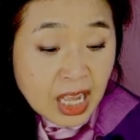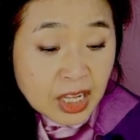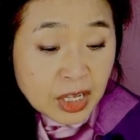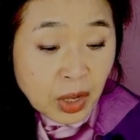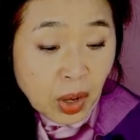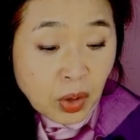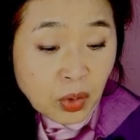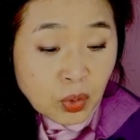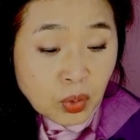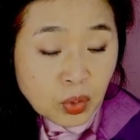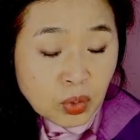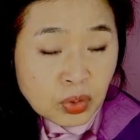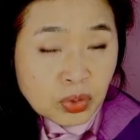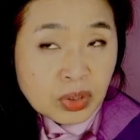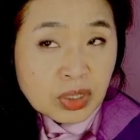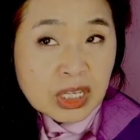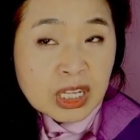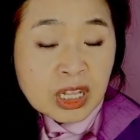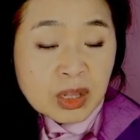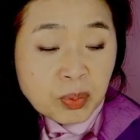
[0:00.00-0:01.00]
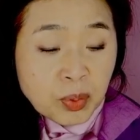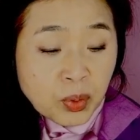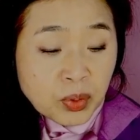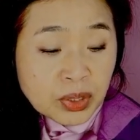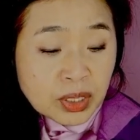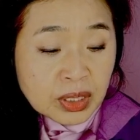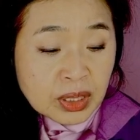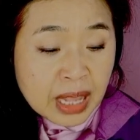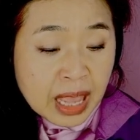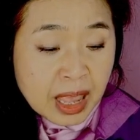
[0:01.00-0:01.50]
결국은
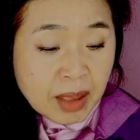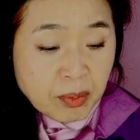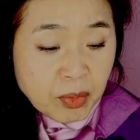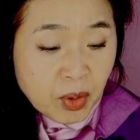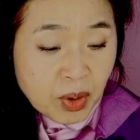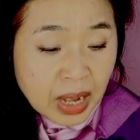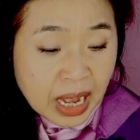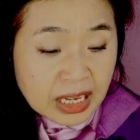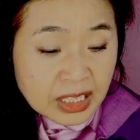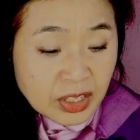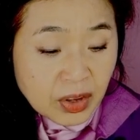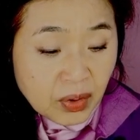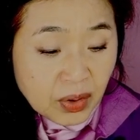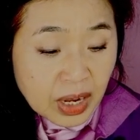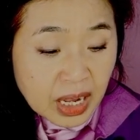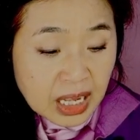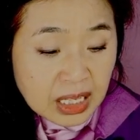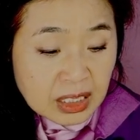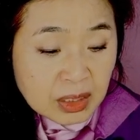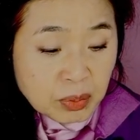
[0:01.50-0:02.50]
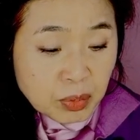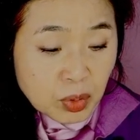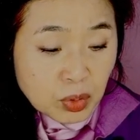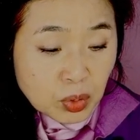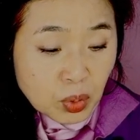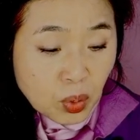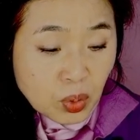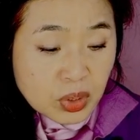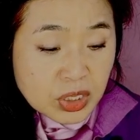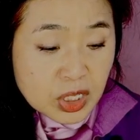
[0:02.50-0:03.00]
일본의 뭐 강력한 뭐
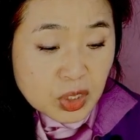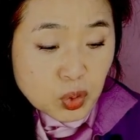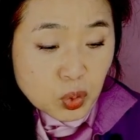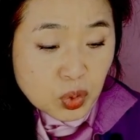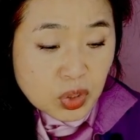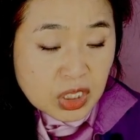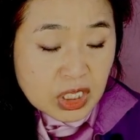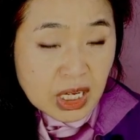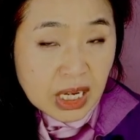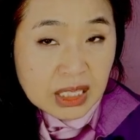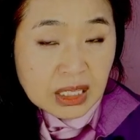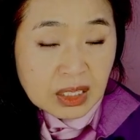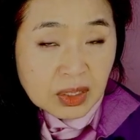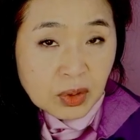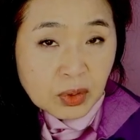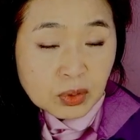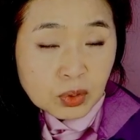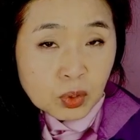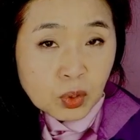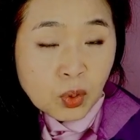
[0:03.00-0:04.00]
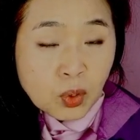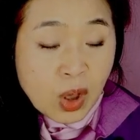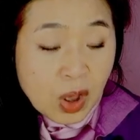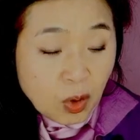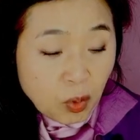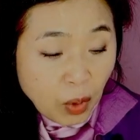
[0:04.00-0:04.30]
통제 조치 같은 것도